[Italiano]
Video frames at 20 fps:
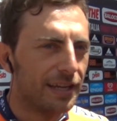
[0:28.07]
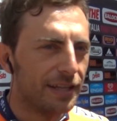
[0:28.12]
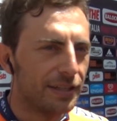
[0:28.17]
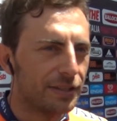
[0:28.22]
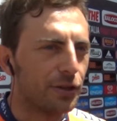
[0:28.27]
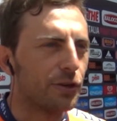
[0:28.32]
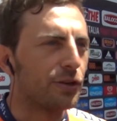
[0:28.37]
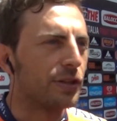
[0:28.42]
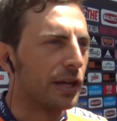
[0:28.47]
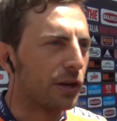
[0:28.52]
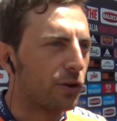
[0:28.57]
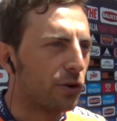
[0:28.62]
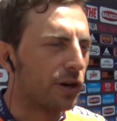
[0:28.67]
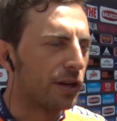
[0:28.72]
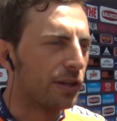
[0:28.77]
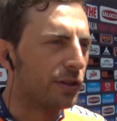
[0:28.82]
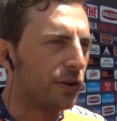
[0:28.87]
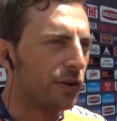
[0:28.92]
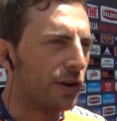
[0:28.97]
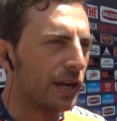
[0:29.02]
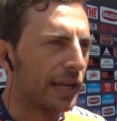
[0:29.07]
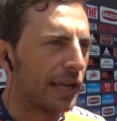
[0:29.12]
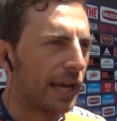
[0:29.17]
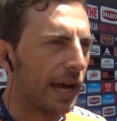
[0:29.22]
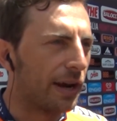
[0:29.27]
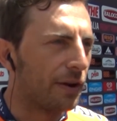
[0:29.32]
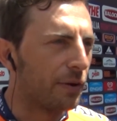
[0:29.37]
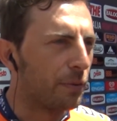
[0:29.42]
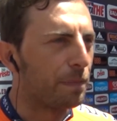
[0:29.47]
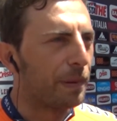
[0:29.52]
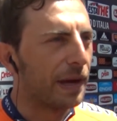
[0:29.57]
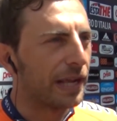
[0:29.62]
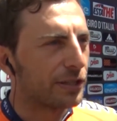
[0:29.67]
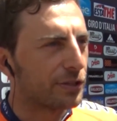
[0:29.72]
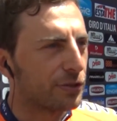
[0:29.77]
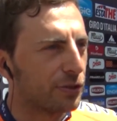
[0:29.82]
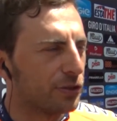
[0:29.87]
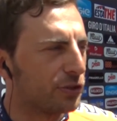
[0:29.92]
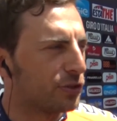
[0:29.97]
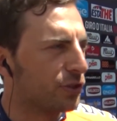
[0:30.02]
Sono dei corridori che hanno
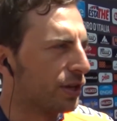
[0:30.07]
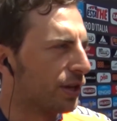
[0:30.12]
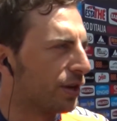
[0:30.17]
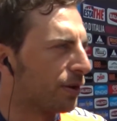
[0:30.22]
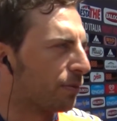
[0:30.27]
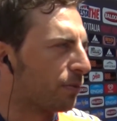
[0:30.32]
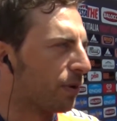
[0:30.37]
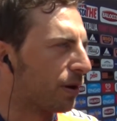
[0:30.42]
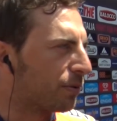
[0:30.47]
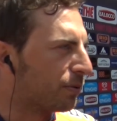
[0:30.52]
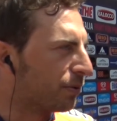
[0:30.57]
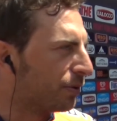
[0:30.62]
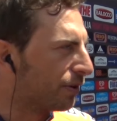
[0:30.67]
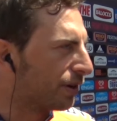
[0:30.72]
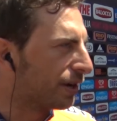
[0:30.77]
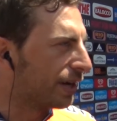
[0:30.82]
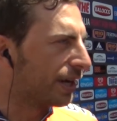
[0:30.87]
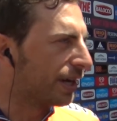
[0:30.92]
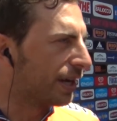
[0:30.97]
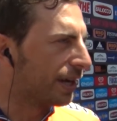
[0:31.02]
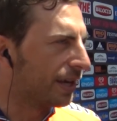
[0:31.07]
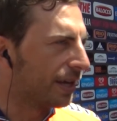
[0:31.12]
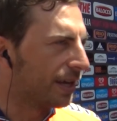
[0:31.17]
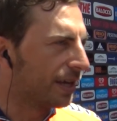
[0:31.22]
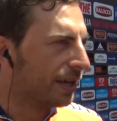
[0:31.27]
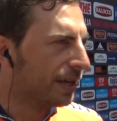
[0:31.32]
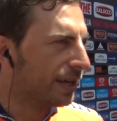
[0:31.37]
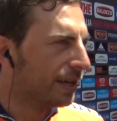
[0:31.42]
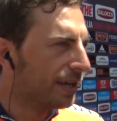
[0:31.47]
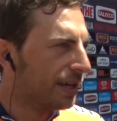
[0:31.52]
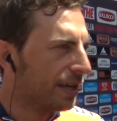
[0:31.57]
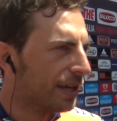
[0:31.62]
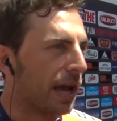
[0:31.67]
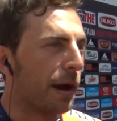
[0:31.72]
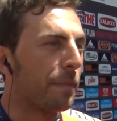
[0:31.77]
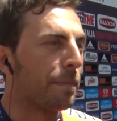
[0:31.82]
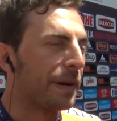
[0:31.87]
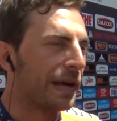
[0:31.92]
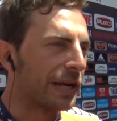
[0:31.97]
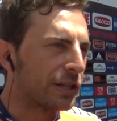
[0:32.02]
perso il giro, qualcuno che, che
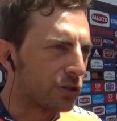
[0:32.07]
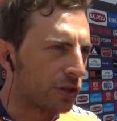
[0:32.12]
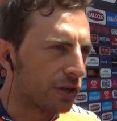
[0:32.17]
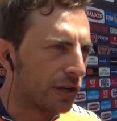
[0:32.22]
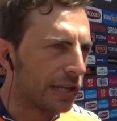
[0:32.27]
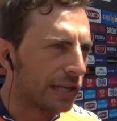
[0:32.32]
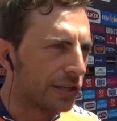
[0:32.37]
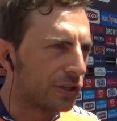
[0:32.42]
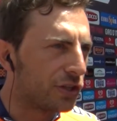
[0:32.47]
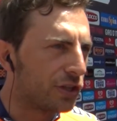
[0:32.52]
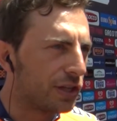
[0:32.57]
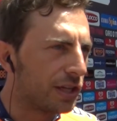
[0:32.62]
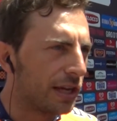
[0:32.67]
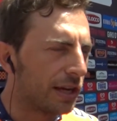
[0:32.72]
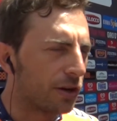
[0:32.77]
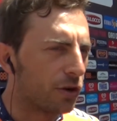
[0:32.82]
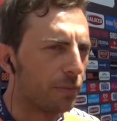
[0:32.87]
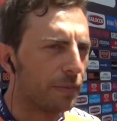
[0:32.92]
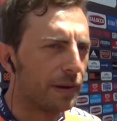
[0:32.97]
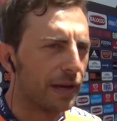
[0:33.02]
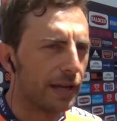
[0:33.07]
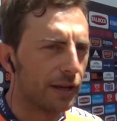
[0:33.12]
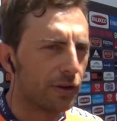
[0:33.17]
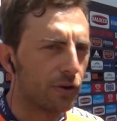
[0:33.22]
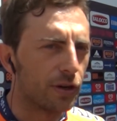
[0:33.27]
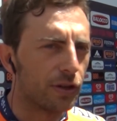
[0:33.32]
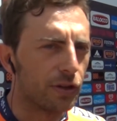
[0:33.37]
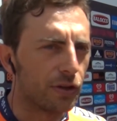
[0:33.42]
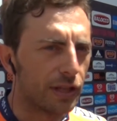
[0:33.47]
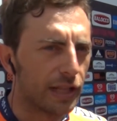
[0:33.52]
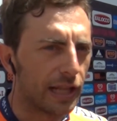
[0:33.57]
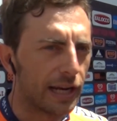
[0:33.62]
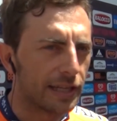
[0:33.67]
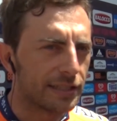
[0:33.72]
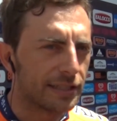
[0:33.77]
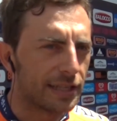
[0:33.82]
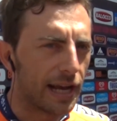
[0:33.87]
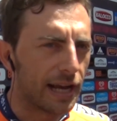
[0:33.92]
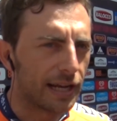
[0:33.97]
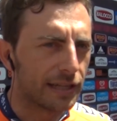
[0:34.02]
ha perso energie come i corridori della
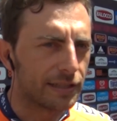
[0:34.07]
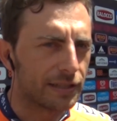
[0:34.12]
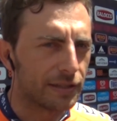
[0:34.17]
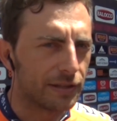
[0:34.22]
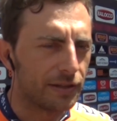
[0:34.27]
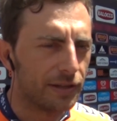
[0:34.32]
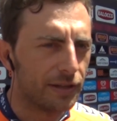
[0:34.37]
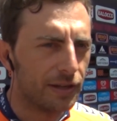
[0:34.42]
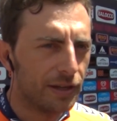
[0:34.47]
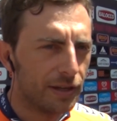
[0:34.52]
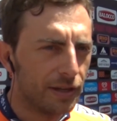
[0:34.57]
Saxo,